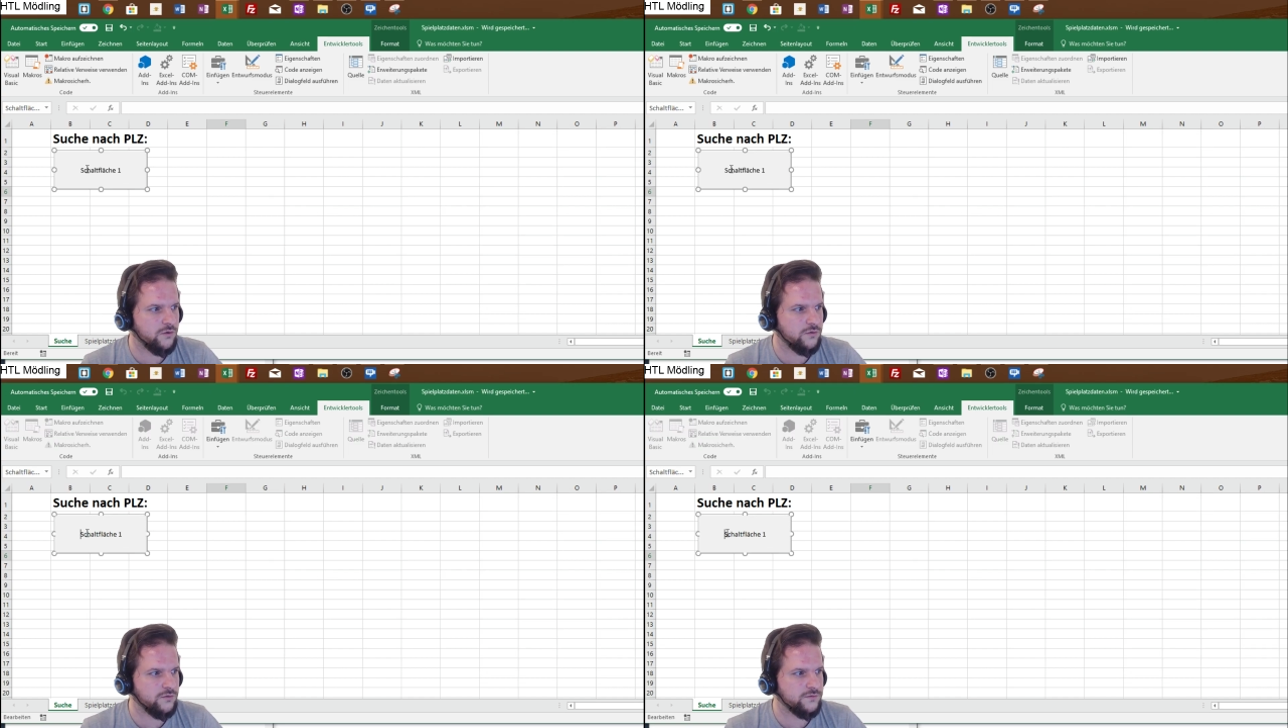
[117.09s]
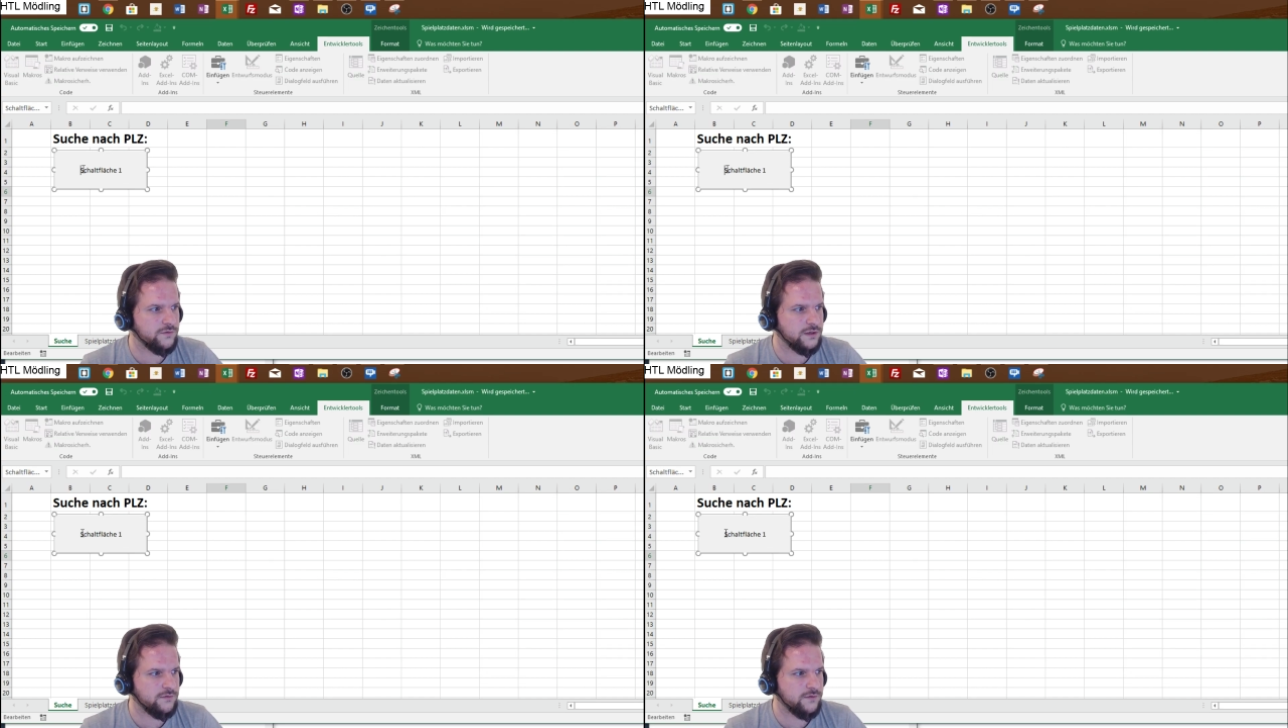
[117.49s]
und
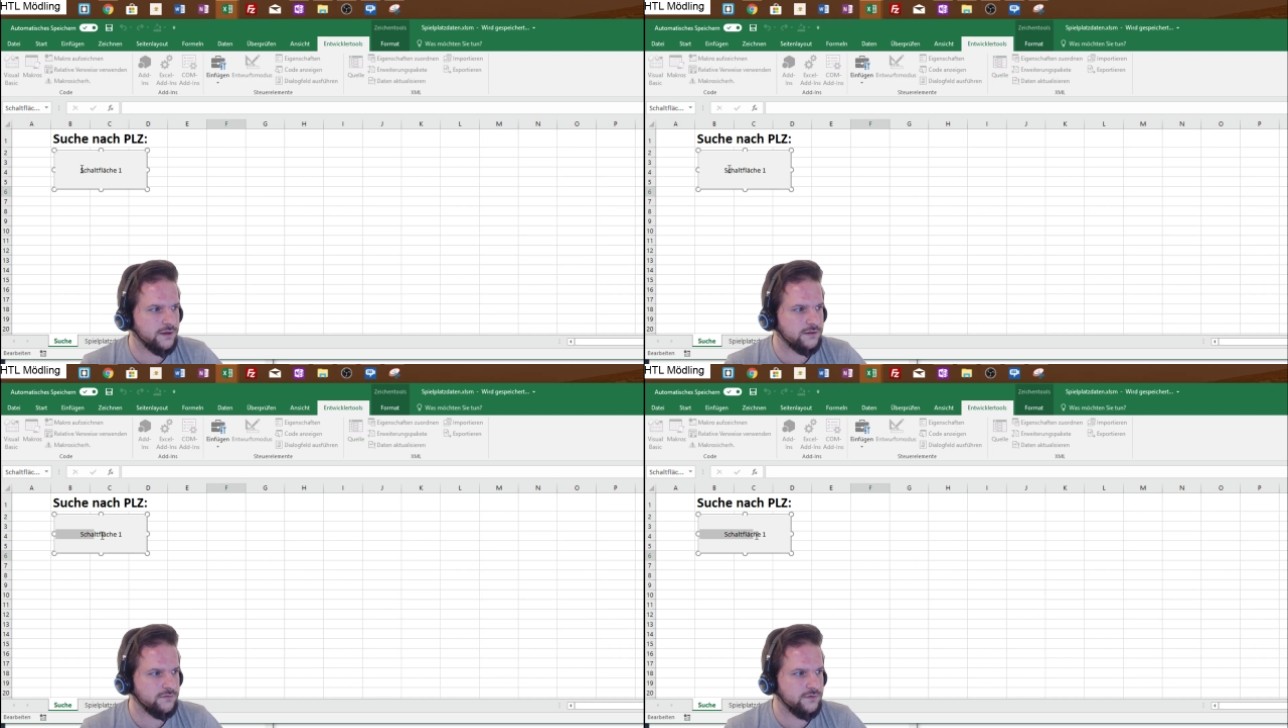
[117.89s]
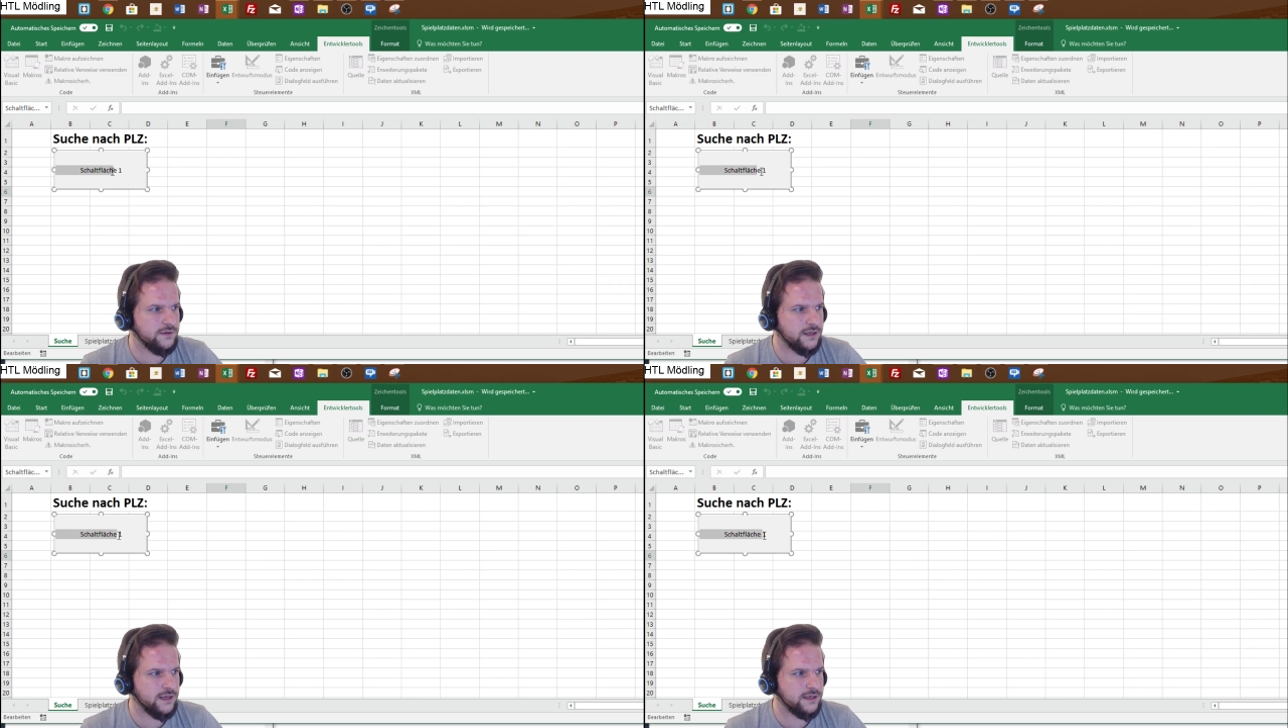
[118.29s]
ich werde
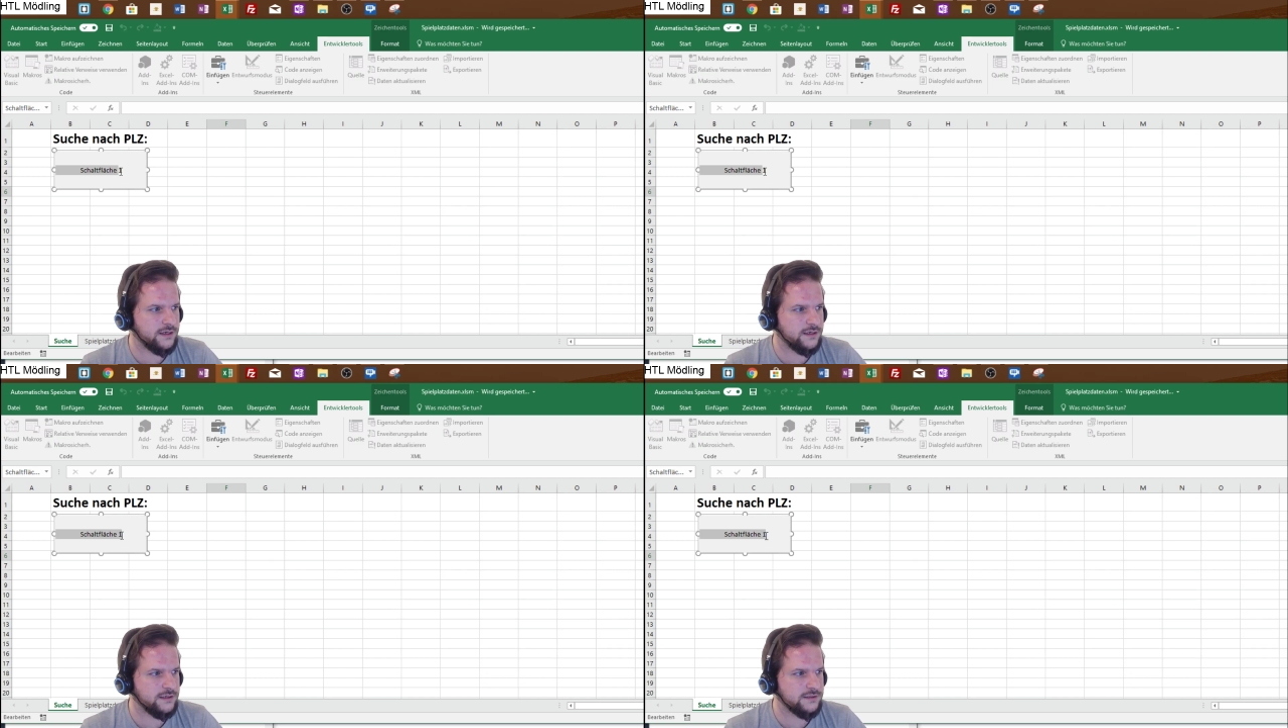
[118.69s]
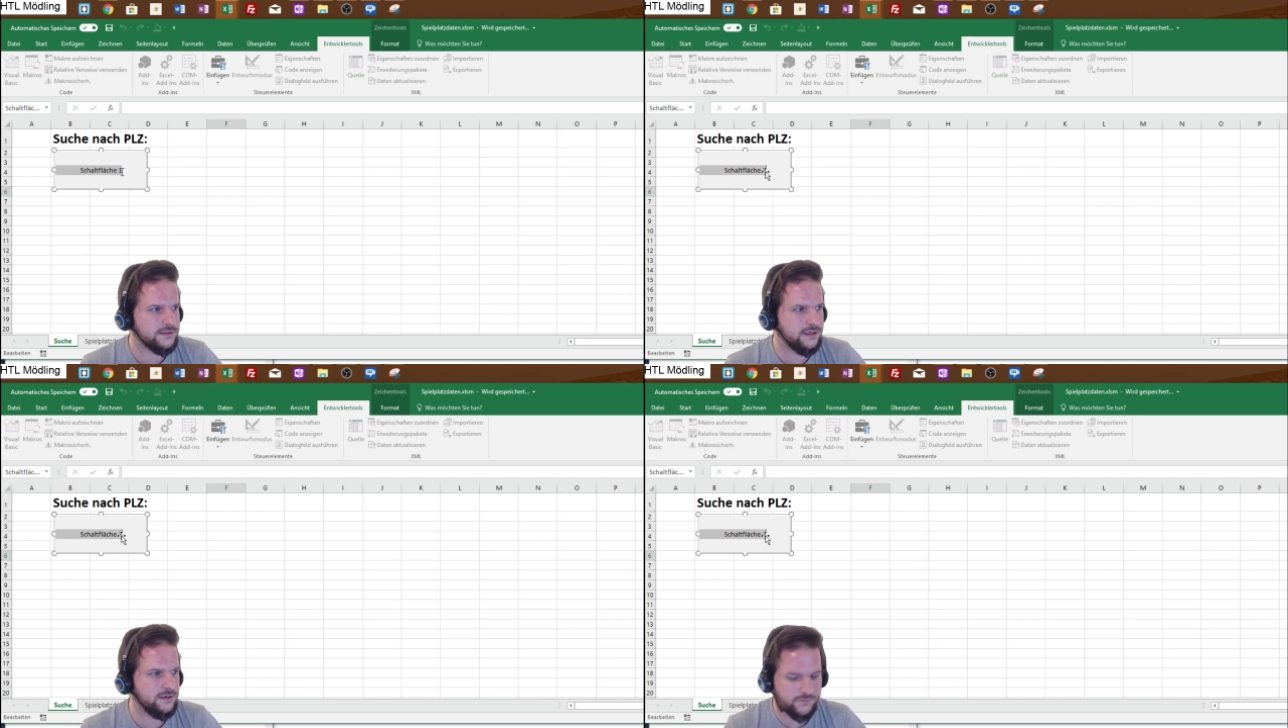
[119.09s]
wieder einen
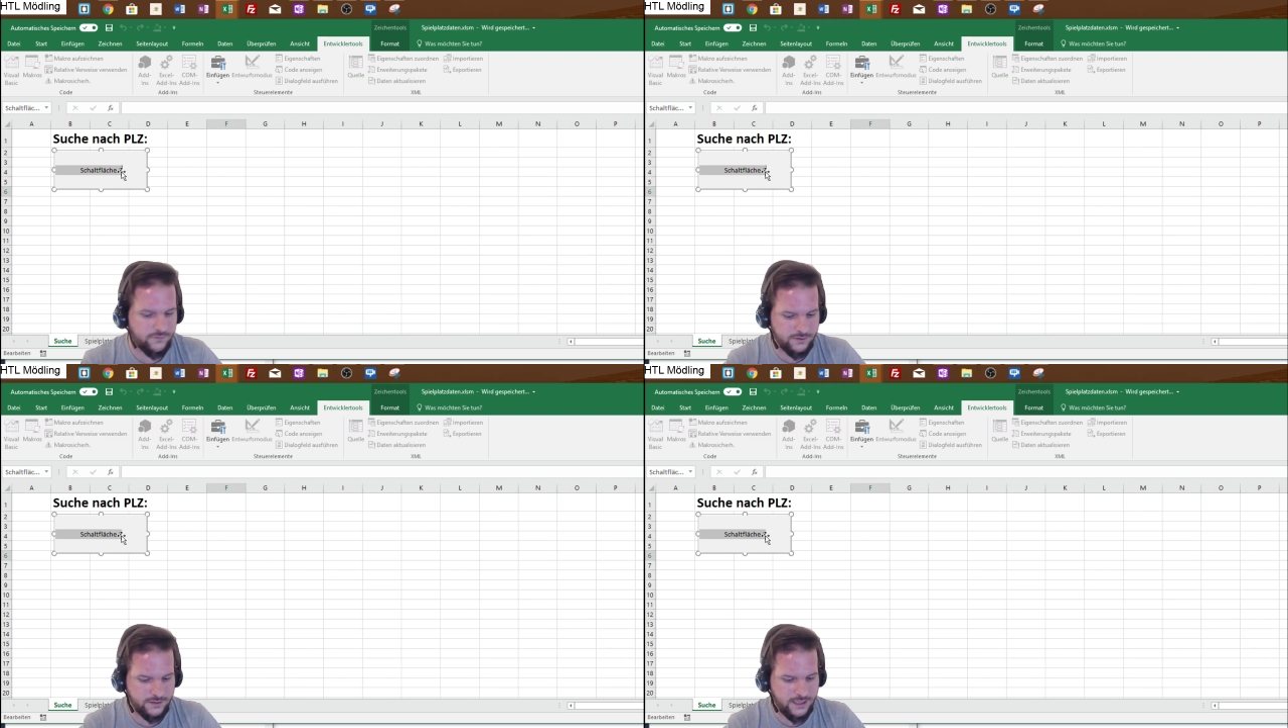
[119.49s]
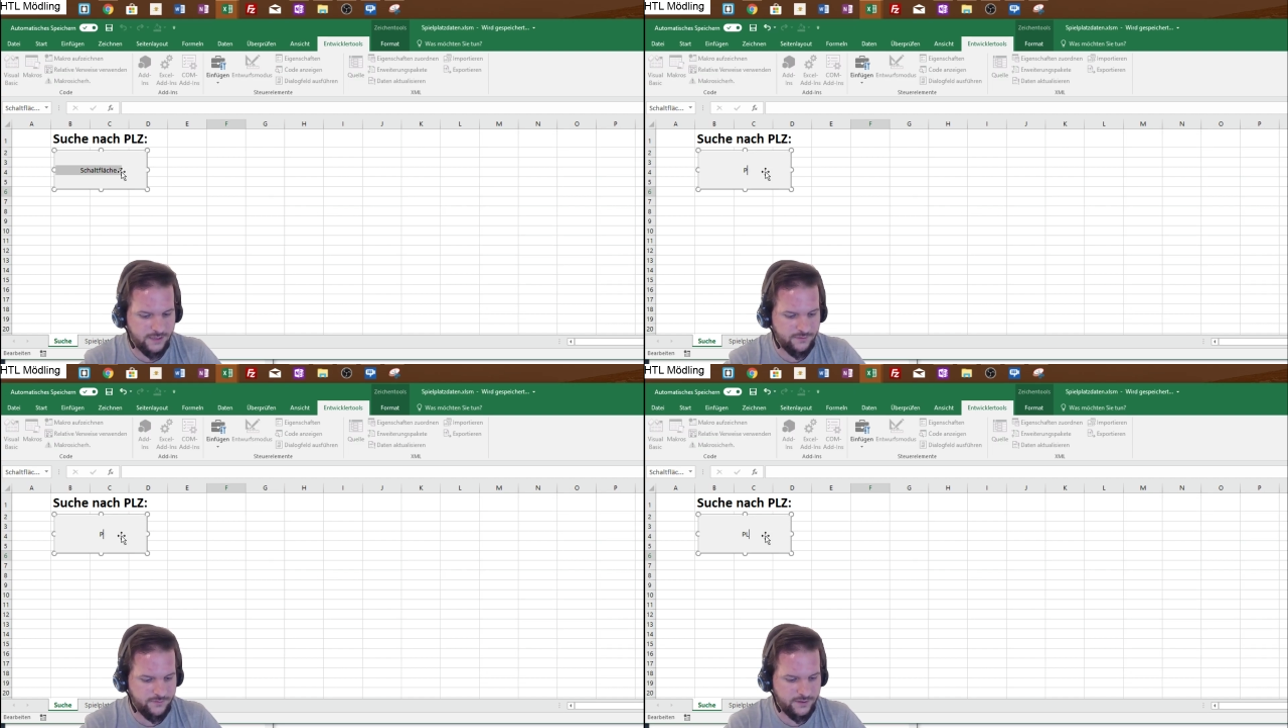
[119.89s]
sinnvollen
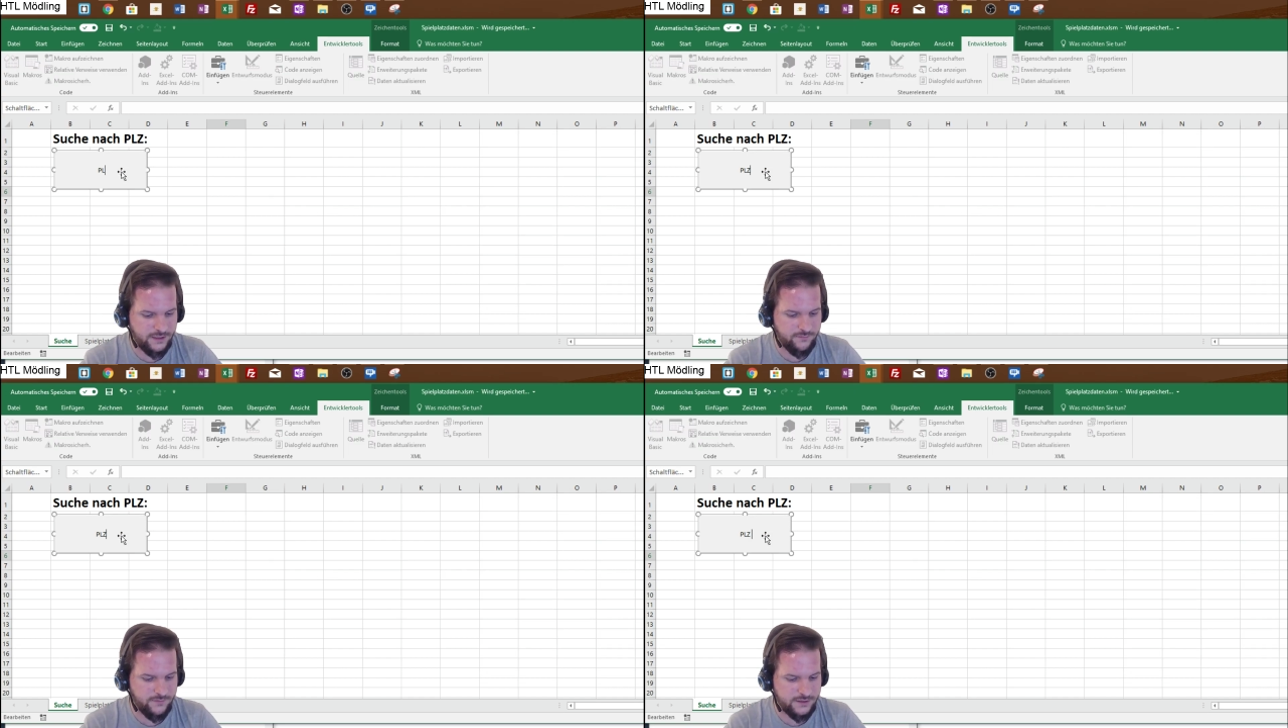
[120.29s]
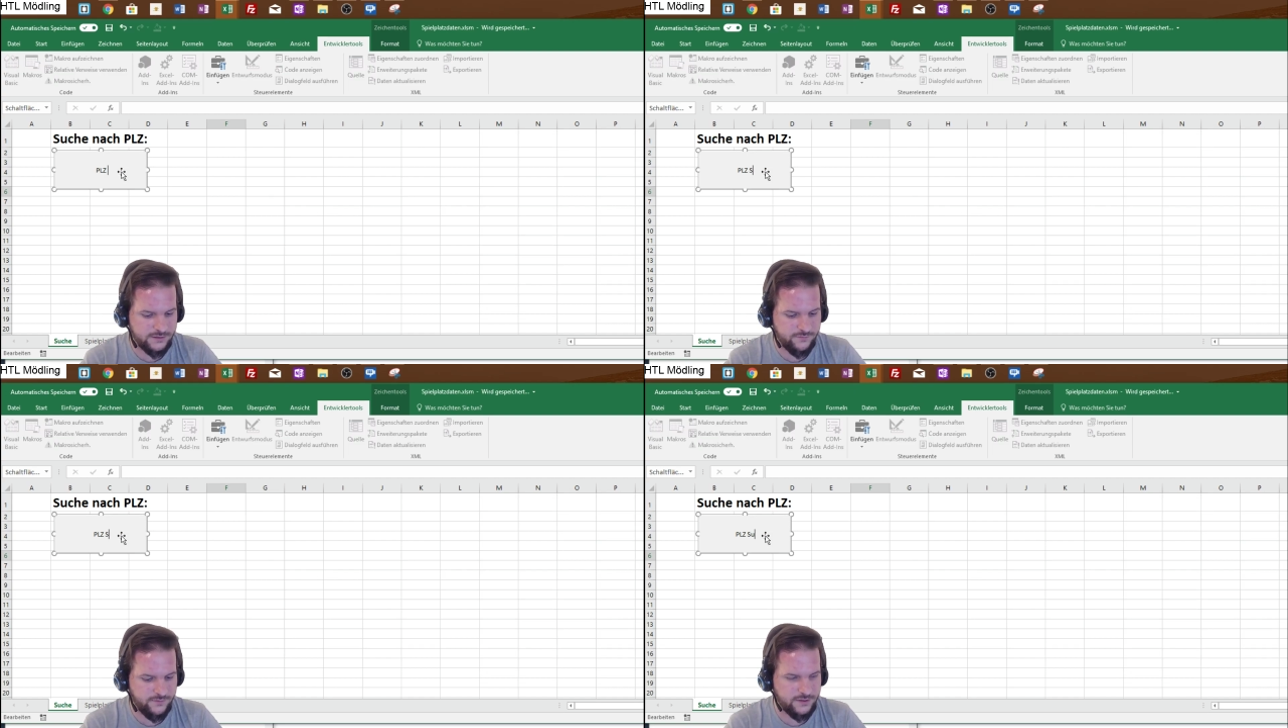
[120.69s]
Namen vergeben, also wieder